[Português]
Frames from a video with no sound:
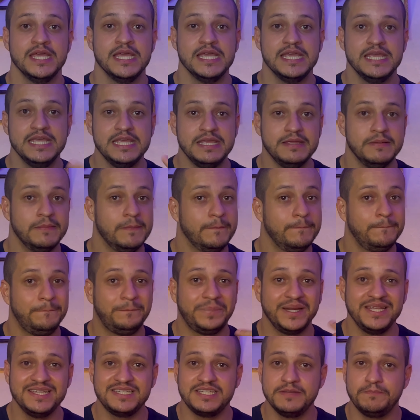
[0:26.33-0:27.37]
e,
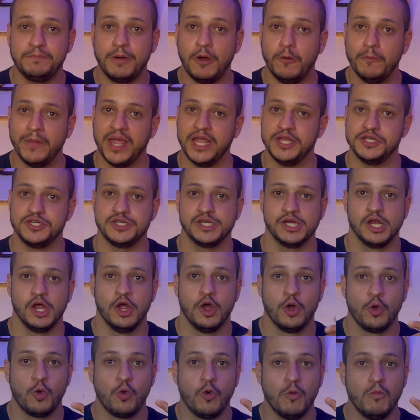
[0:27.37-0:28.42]
principalmente,
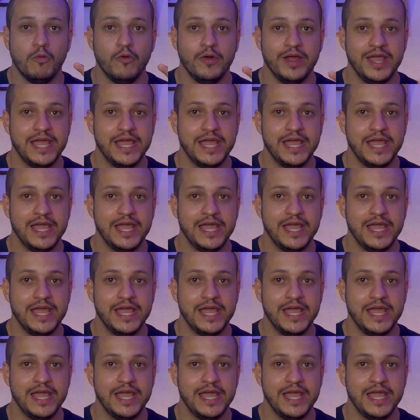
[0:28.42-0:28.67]
como